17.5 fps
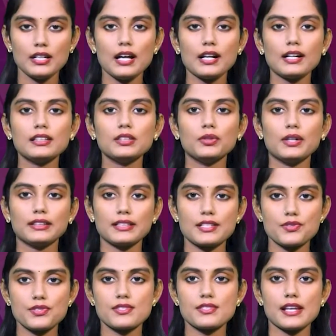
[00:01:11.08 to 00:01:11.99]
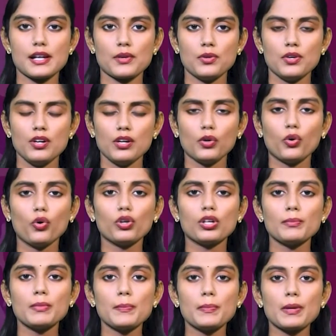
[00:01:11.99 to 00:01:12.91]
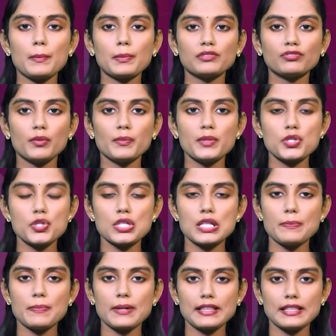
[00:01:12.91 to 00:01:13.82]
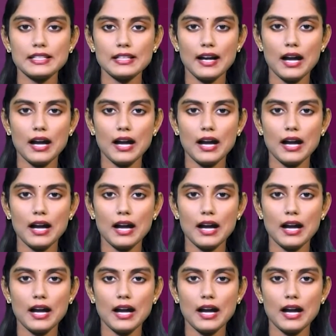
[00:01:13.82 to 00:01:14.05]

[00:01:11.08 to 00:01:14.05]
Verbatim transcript: నగదు అందజేశారు కూటమి ప్రభుత్వం ఇచ్చిన ప్రతి